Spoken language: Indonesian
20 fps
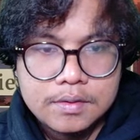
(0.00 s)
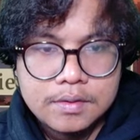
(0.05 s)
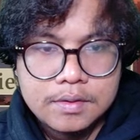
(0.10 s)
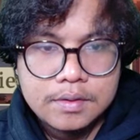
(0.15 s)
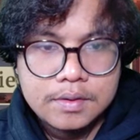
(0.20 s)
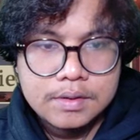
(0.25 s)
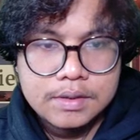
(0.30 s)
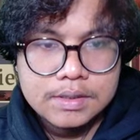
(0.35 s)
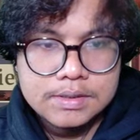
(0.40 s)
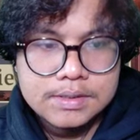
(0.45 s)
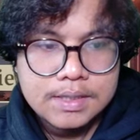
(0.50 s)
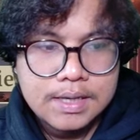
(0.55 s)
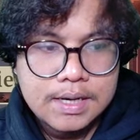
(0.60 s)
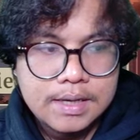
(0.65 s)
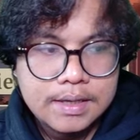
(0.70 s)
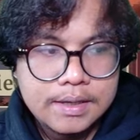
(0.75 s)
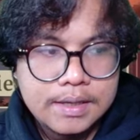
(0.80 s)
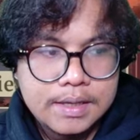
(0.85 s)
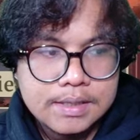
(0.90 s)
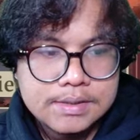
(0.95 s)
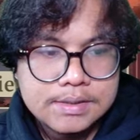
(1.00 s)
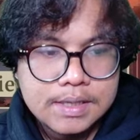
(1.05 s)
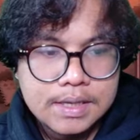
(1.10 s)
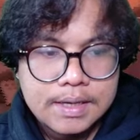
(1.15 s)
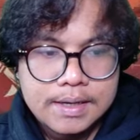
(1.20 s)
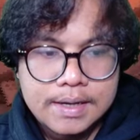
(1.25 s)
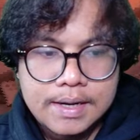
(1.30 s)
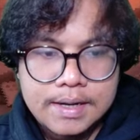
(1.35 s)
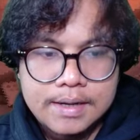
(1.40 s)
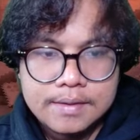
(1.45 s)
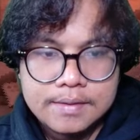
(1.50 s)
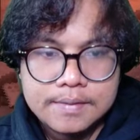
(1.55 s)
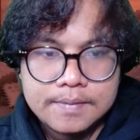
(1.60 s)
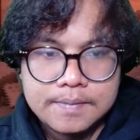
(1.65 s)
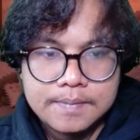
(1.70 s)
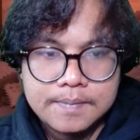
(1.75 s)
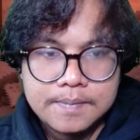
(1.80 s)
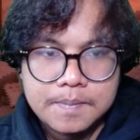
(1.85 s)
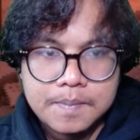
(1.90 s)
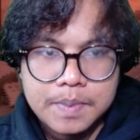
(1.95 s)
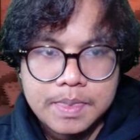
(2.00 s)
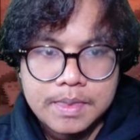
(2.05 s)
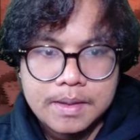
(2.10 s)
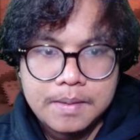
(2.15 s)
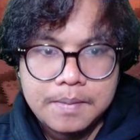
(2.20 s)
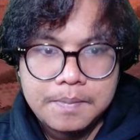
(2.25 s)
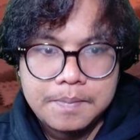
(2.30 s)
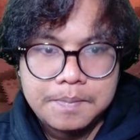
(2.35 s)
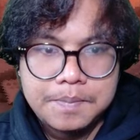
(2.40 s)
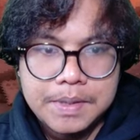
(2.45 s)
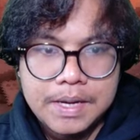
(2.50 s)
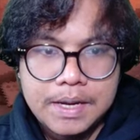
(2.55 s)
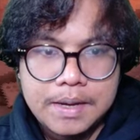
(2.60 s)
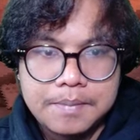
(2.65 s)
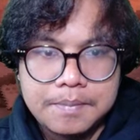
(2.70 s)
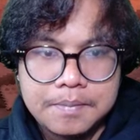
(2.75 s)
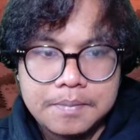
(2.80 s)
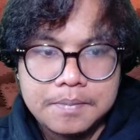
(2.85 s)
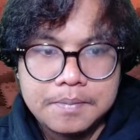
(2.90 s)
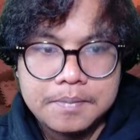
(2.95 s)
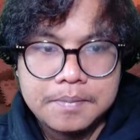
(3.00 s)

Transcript: Kita serang dia sekarang Pam